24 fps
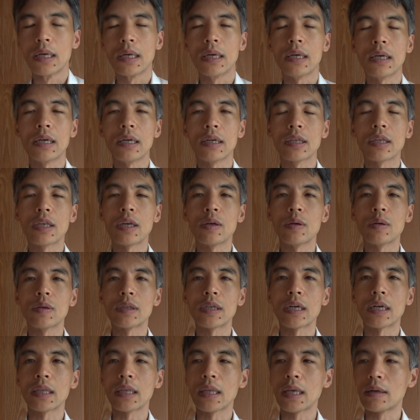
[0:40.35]
えていう
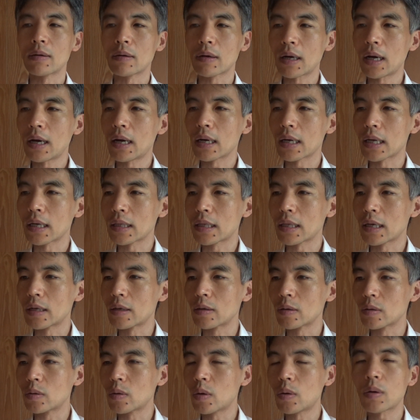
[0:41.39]
チャンネルが上げてい
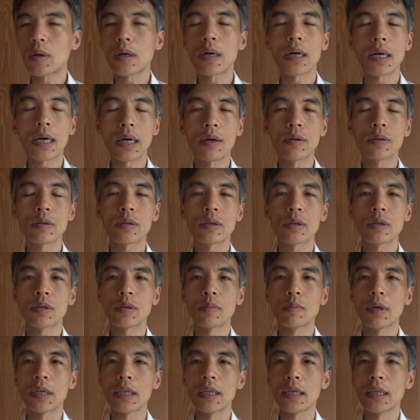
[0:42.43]
る動画がおす
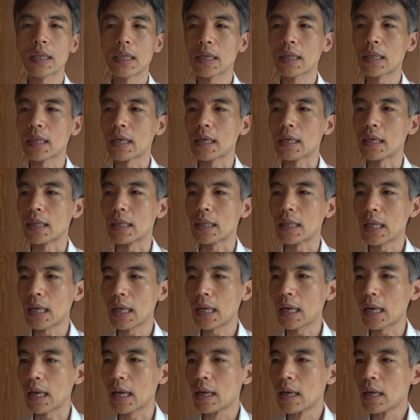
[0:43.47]
すめに出てき
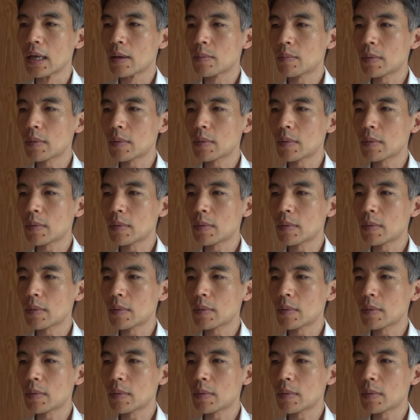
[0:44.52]
て